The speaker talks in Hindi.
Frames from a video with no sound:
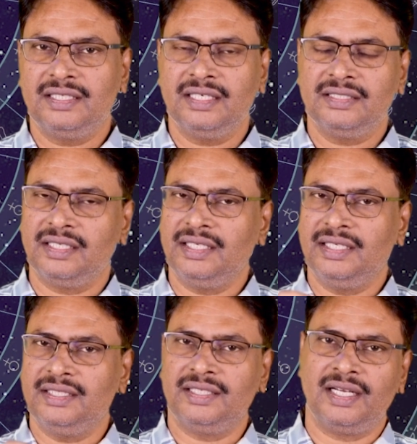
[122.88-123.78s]
से शनि
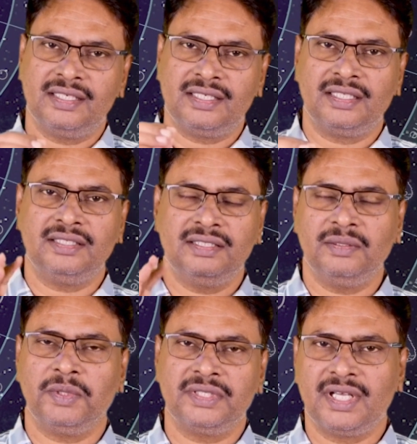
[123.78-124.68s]
की साढ़े साथी से
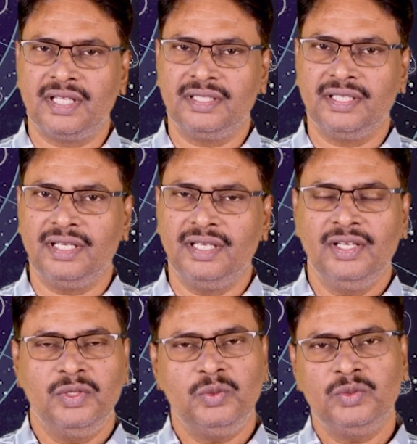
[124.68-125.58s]
परेशान थे
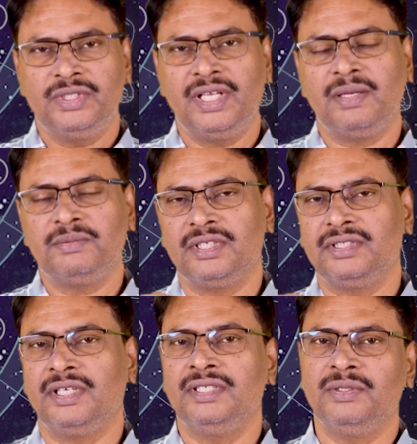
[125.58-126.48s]
उससे आप
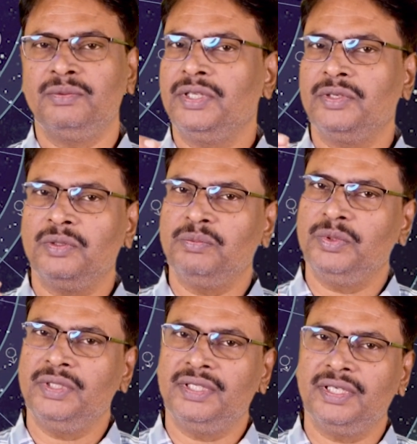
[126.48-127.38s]
सत्रह जनवरी को
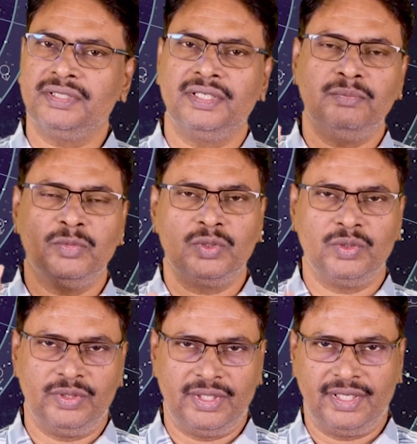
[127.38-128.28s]
पूरी तरह से
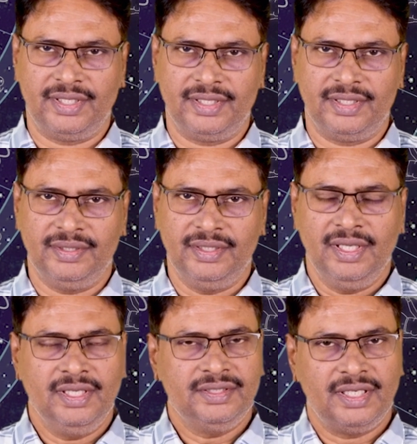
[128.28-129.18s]
मुक्त हो जाइएगा
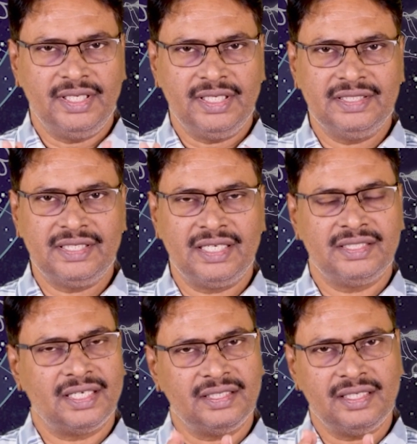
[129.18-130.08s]
शनि की साढ़े
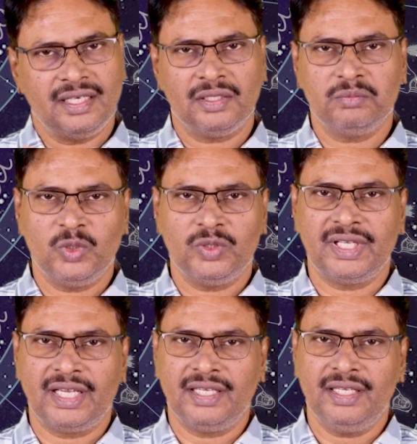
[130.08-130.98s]
साथी खत्म हो
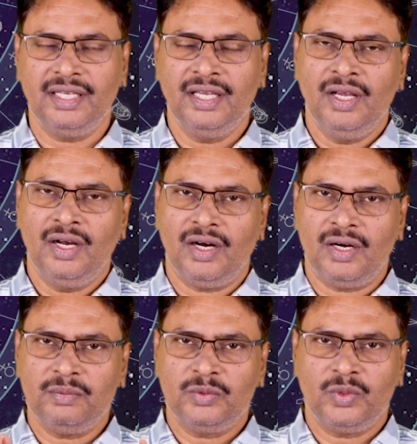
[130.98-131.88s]
जाएगी
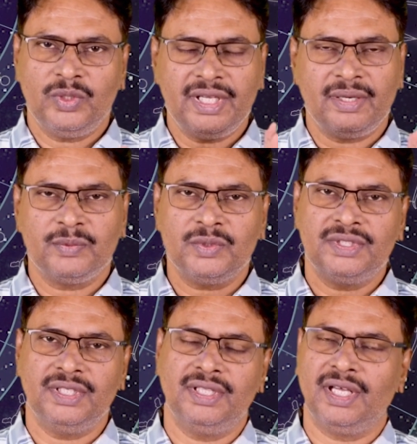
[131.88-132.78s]
अब कोई आपको
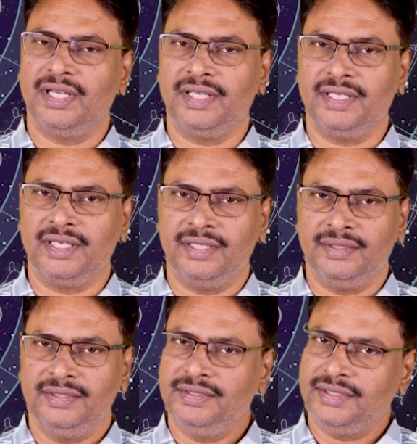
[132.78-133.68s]
चिंता नहीं है
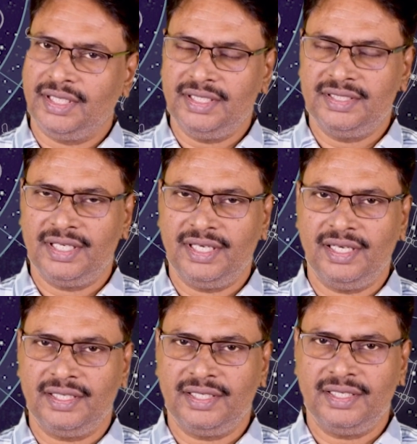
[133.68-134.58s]
शनि से
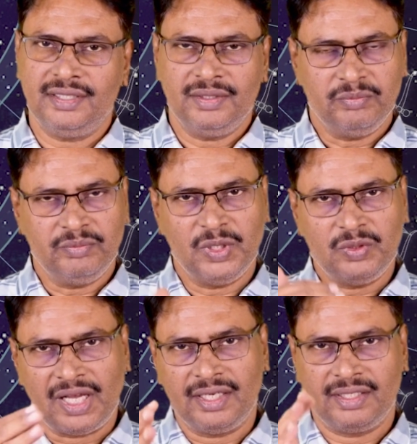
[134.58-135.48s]
रिलेटेड
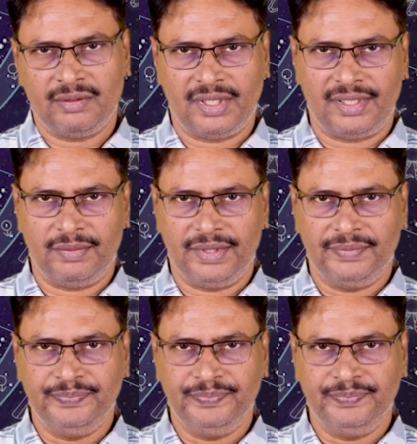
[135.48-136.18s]
व्यवधान के बारे में